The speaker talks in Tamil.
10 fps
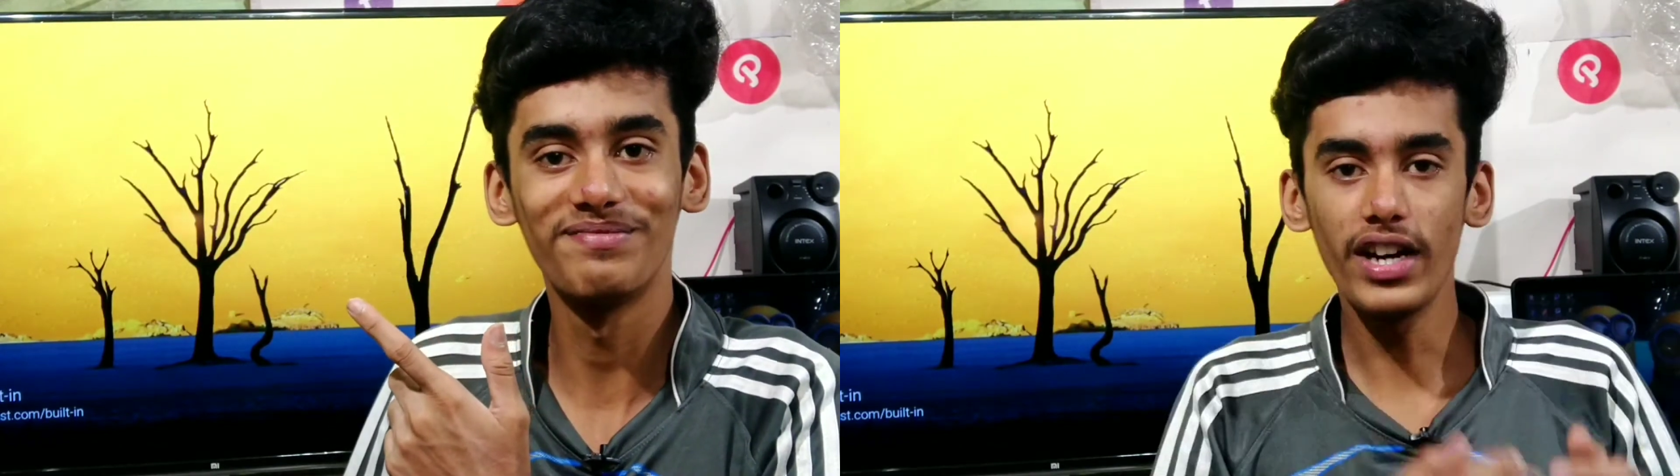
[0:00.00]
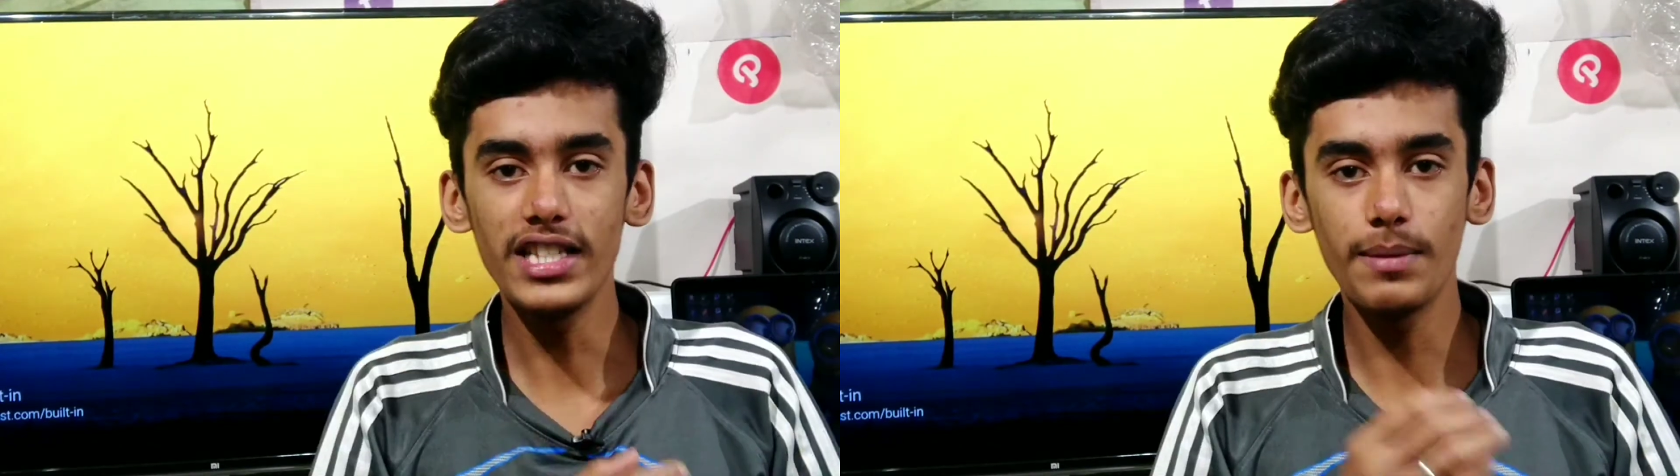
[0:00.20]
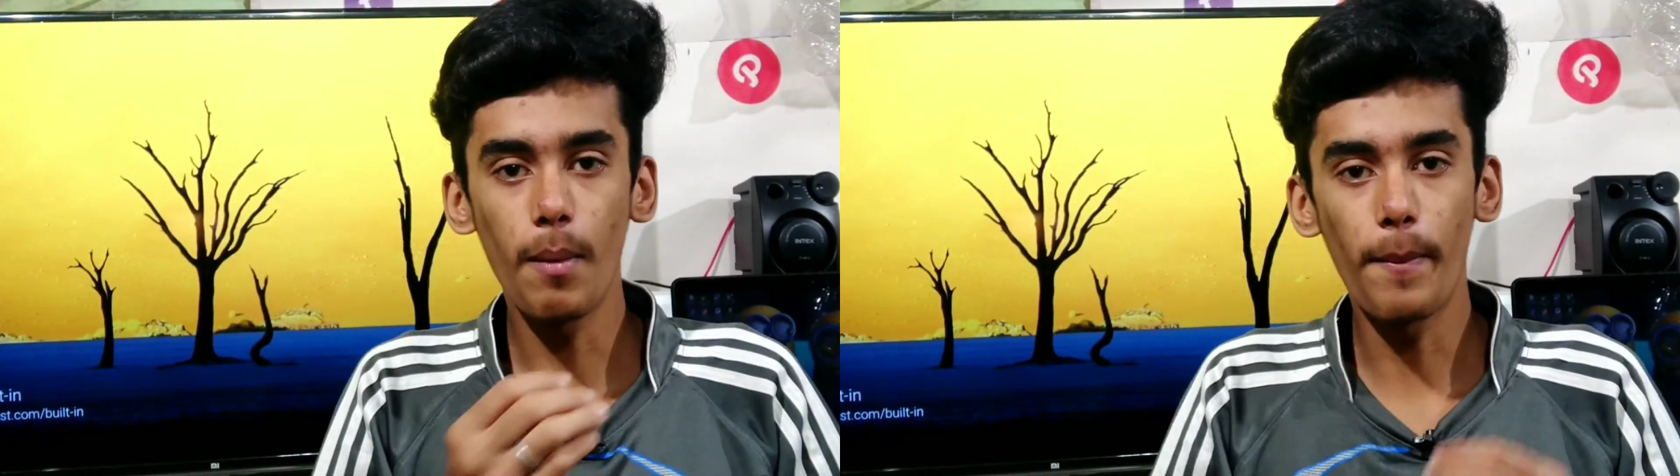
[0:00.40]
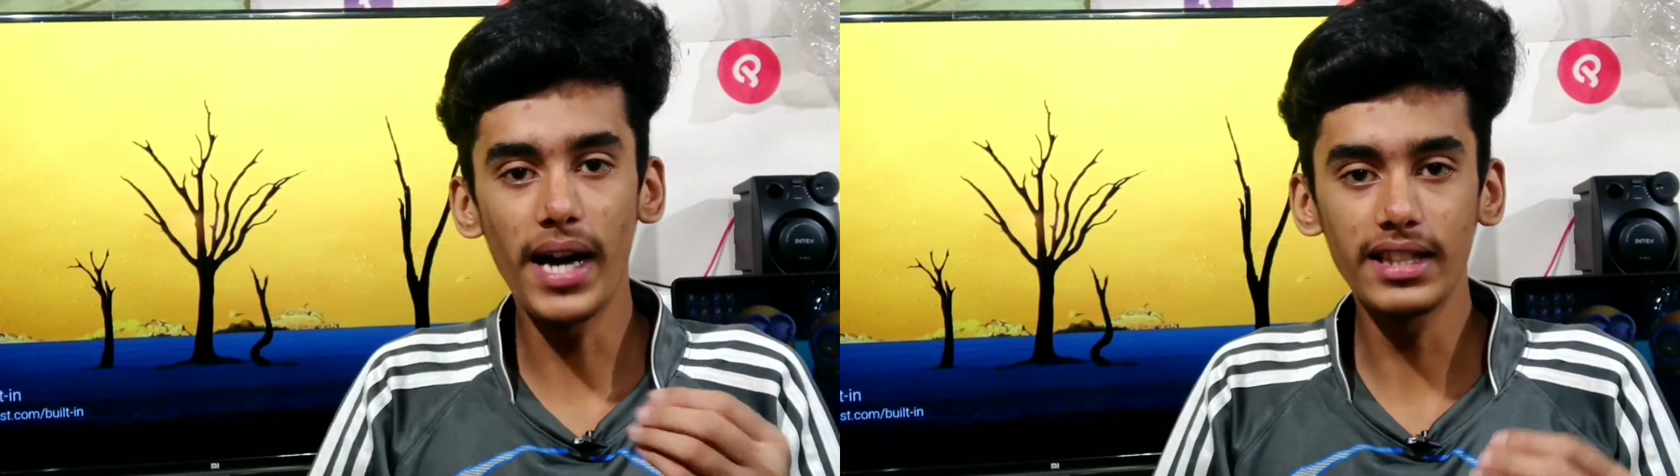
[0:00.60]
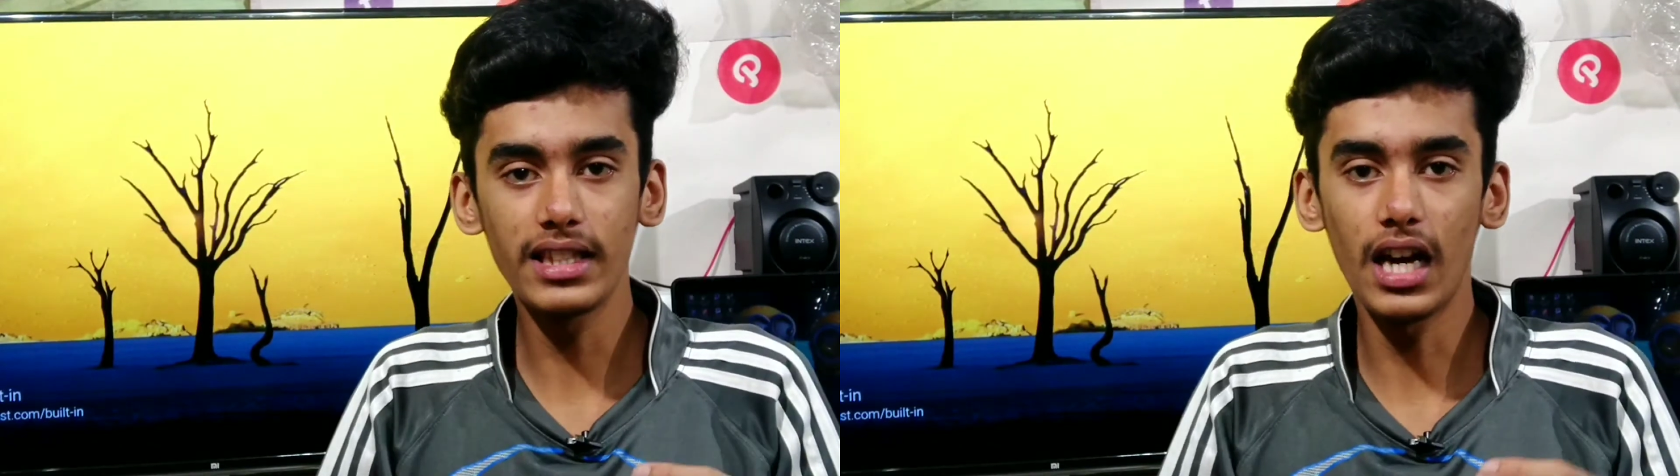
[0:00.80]
ஃப்ரெண்ட்ஸ் இப்போ
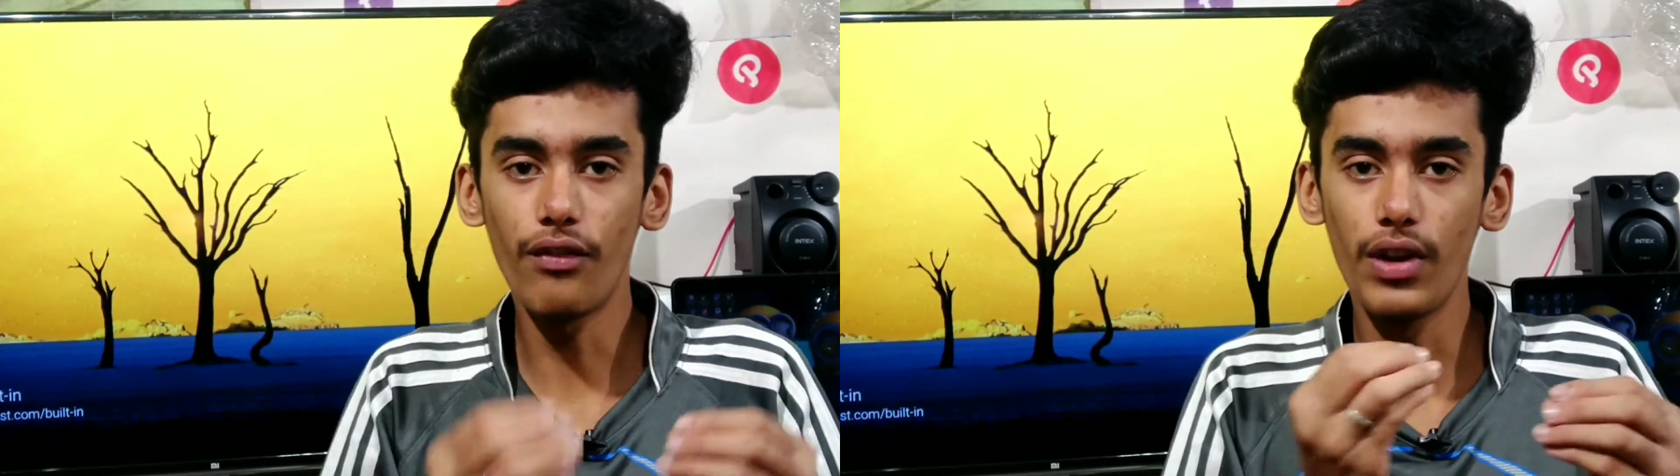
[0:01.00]
பார்த்தீங்கன்னா